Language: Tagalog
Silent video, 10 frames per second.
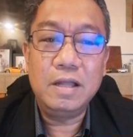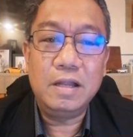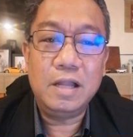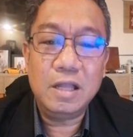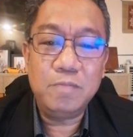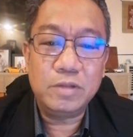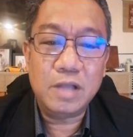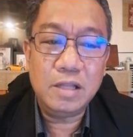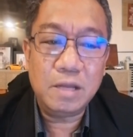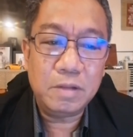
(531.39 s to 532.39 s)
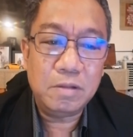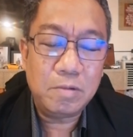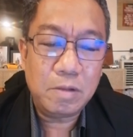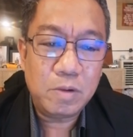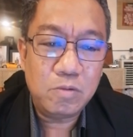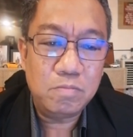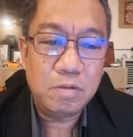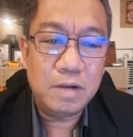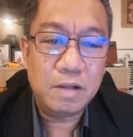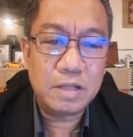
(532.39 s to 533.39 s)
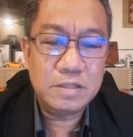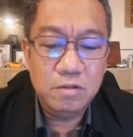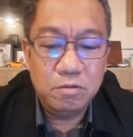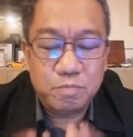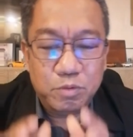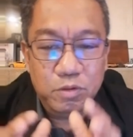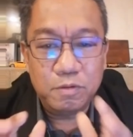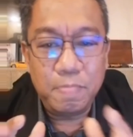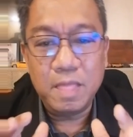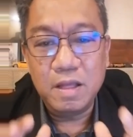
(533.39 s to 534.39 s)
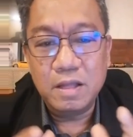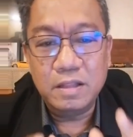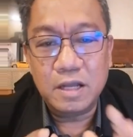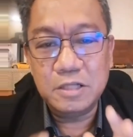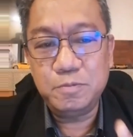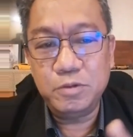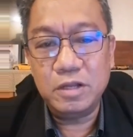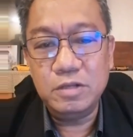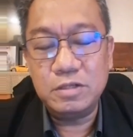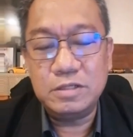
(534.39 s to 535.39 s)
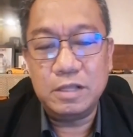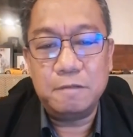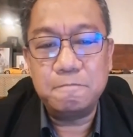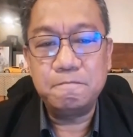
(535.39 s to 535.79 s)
Lagi po tayo dapat nagpapakumbaba. Kasi yun po yung nais po ng Diyos eh.